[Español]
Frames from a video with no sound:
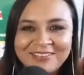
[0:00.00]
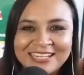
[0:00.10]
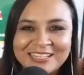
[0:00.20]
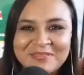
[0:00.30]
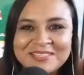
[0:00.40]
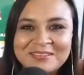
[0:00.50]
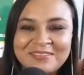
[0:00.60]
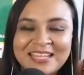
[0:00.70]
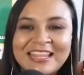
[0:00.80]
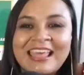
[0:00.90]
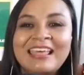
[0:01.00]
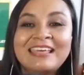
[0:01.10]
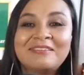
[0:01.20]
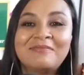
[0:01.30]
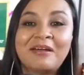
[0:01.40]
ahora también se viene.
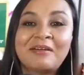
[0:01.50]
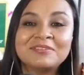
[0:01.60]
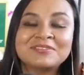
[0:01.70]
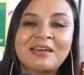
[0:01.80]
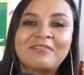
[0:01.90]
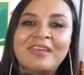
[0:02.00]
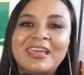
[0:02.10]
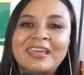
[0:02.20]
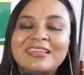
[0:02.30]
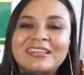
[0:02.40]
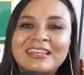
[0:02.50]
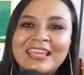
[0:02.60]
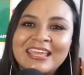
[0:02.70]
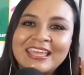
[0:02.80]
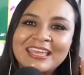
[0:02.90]
Vamos a
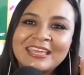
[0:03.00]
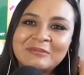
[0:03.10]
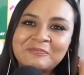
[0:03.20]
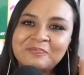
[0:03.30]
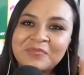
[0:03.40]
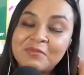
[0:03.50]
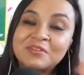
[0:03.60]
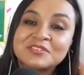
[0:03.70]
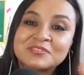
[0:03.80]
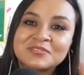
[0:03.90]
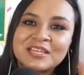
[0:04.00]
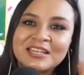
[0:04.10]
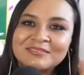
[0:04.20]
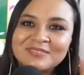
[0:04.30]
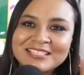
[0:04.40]
ver eh, vamos a
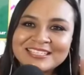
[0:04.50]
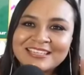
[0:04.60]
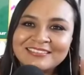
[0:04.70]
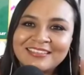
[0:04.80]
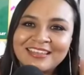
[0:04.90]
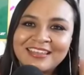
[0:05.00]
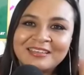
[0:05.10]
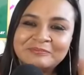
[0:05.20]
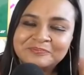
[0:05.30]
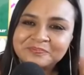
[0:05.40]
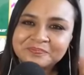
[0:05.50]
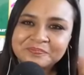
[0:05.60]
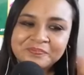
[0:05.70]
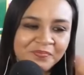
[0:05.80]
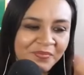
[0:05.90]
escuchar el siguiente,
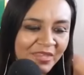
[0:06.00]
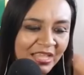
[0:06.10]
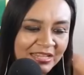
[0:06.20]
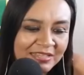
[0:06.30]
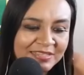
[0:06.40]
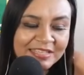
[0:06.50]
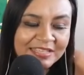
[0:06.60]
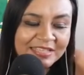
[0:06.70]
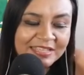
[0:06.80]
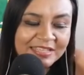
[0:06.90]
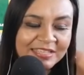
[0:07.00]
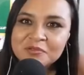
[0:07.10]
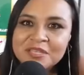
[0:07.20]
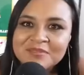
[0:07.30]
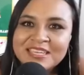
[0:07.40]
la siguiente
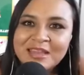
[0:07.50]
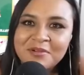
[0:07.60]
pausa